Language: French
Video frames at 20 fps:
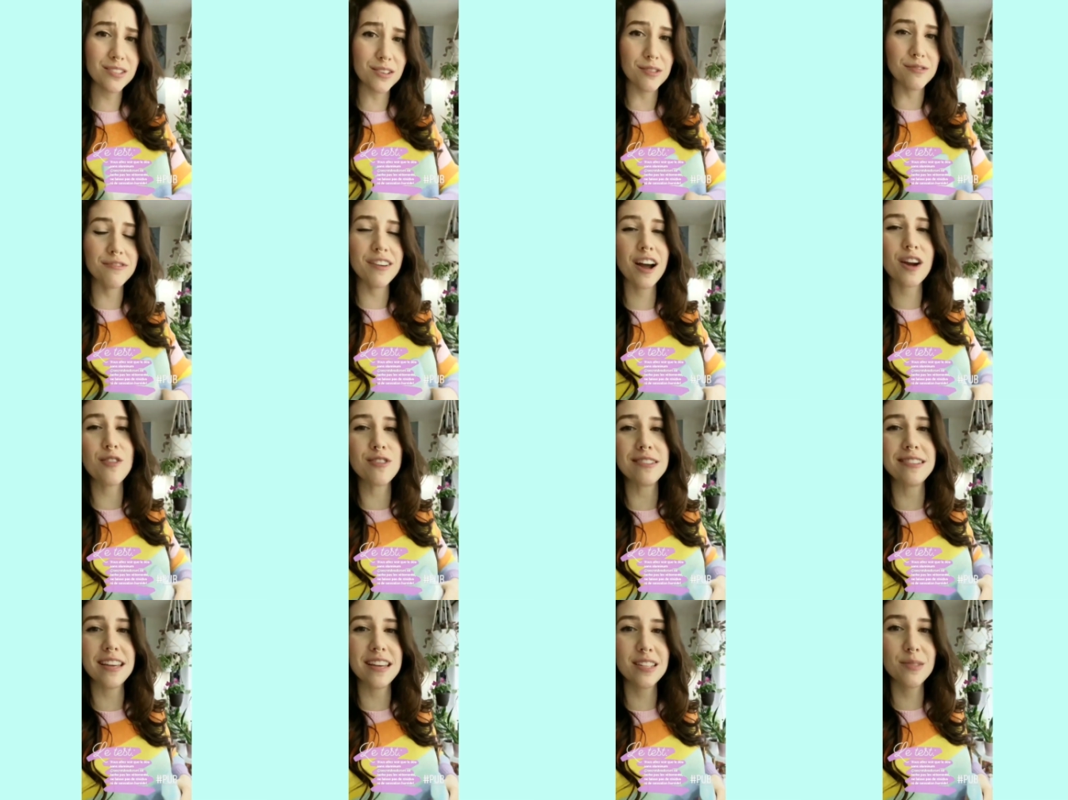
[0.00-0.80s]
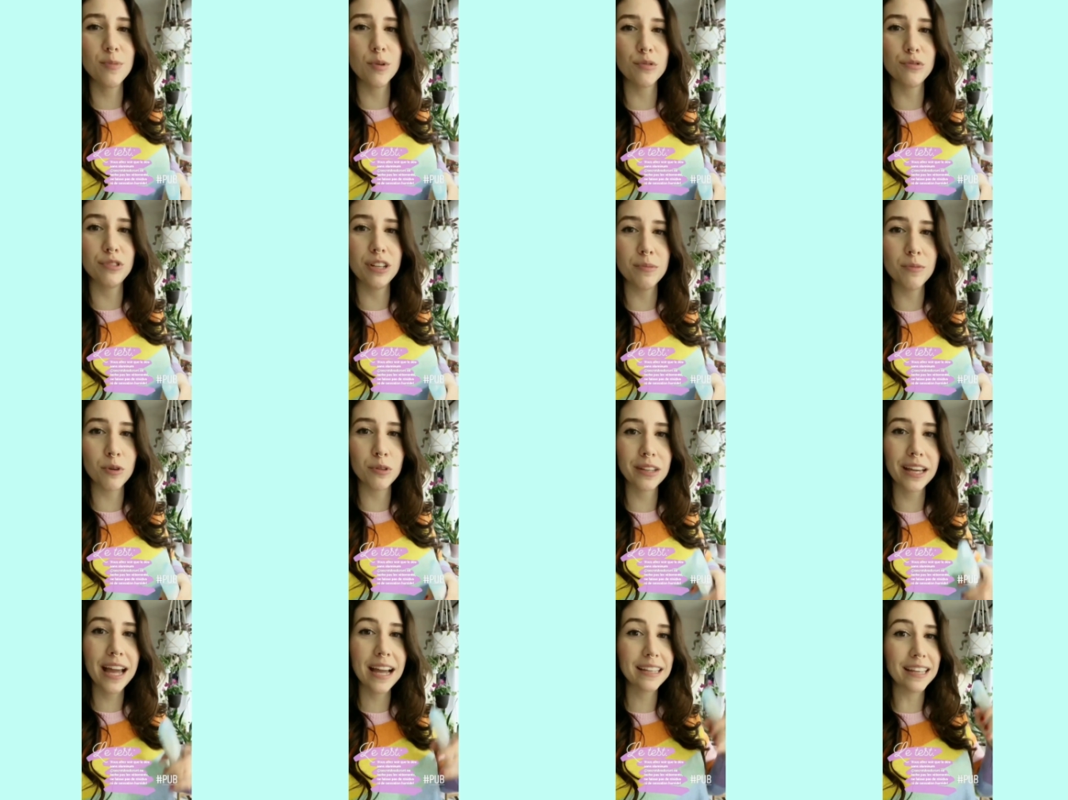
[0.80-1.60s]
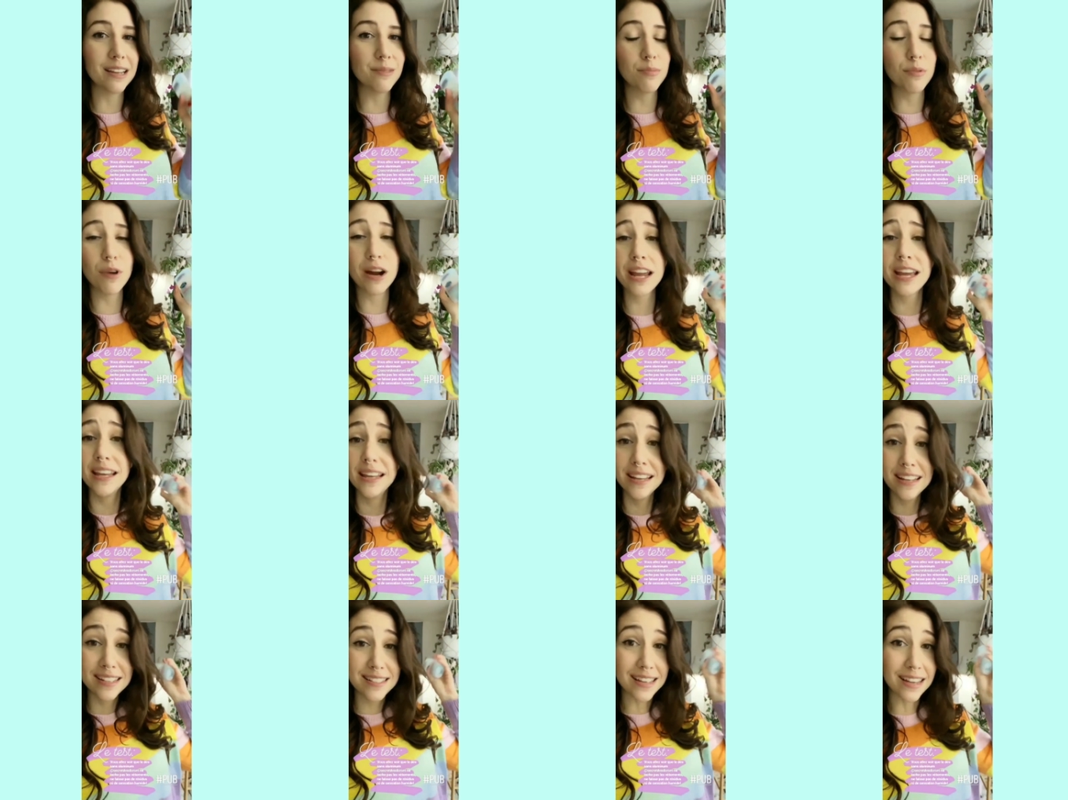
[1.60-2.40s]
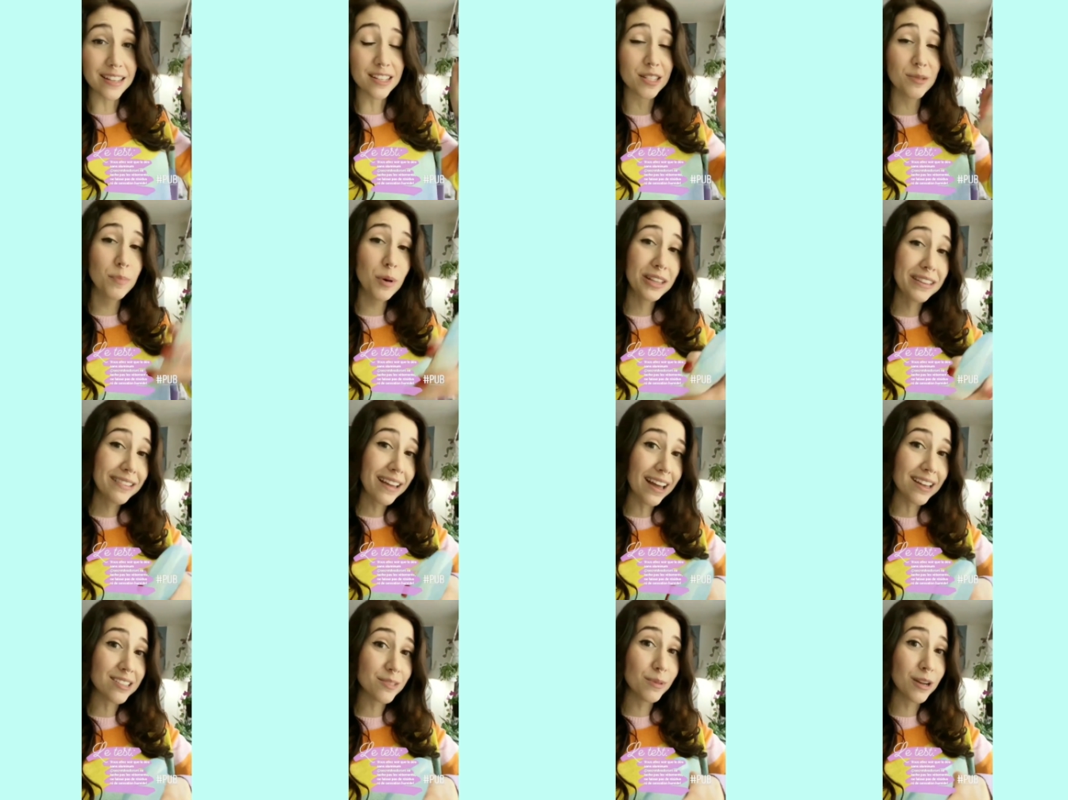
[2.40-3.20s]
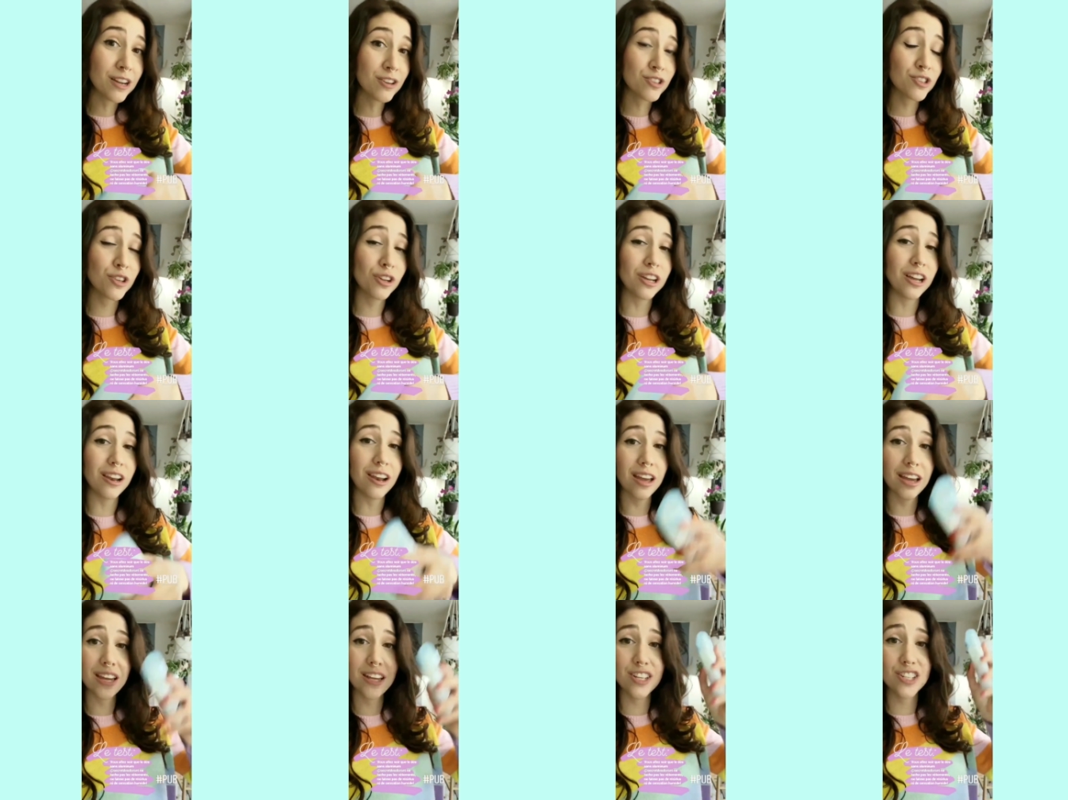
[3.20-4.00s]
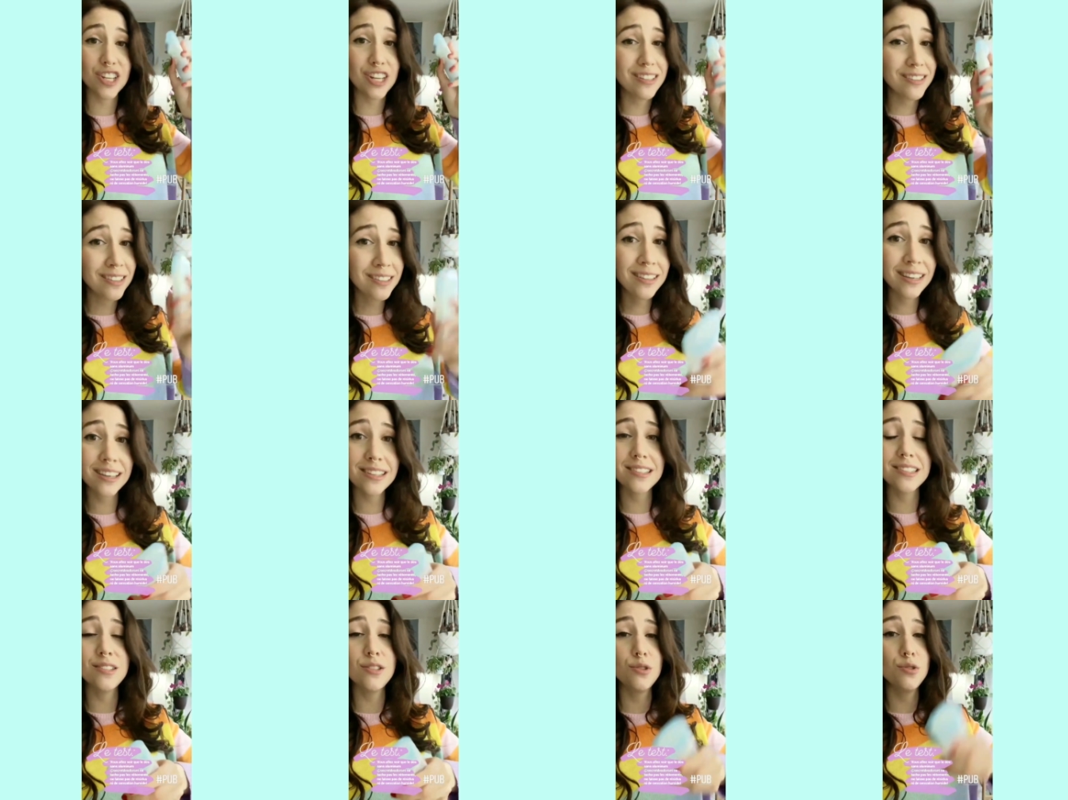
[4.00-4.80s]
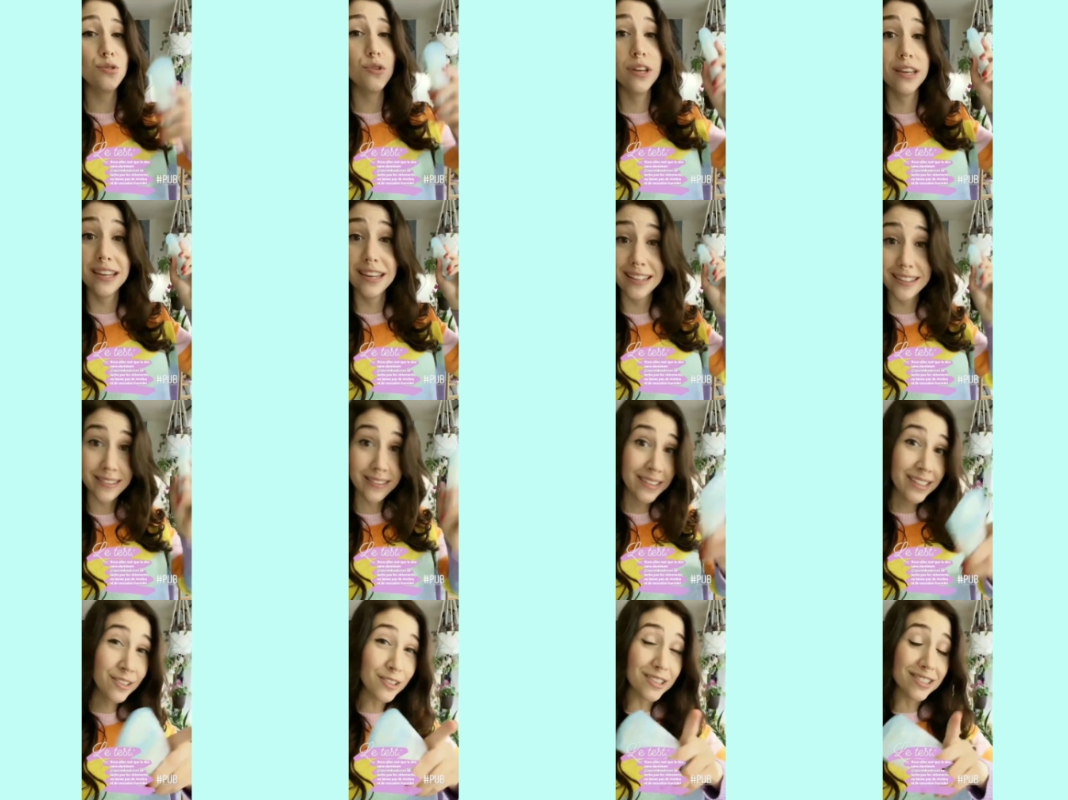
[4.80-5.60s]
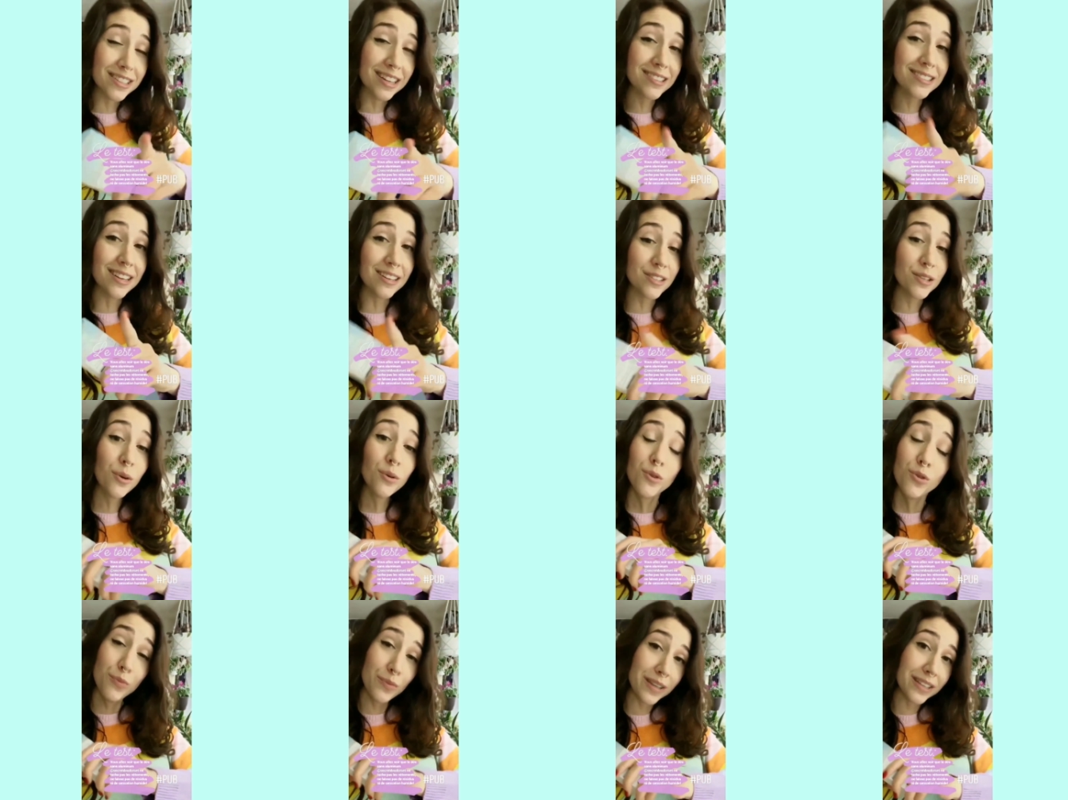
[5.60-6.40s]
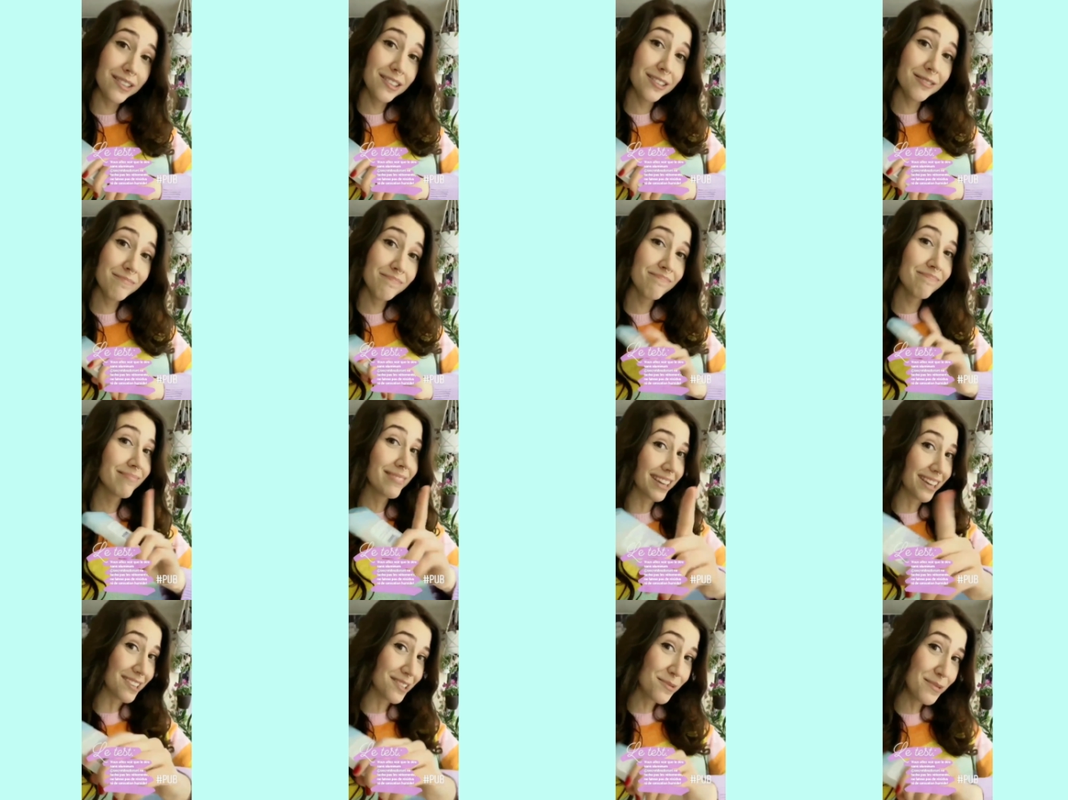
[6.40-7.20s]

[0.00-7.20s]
On va faire un test pour vous démontrer à quel point ça laisse pas de traces blanches sur le linge, ni de résidus, ni de sensations humides. À